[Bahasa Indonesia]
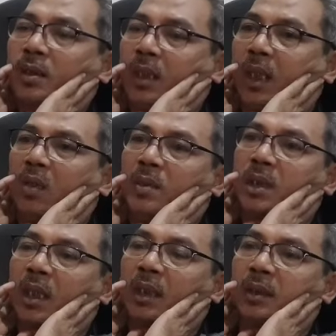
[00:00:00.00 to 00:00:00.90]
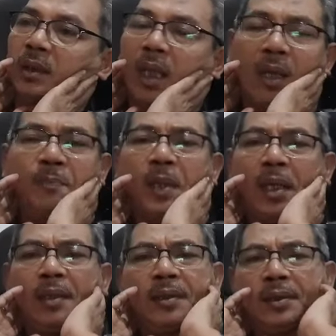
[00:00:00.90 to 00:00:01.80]
Ya kalau misalkan tidak
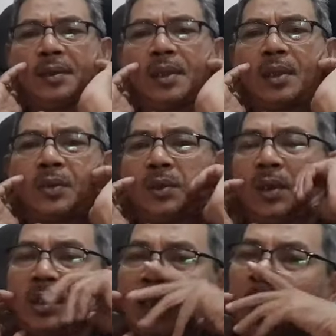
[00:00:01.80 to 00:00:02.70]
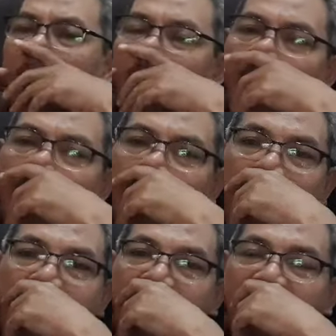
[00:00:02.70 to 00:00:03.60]
hafal lagu Indonesia Raya ya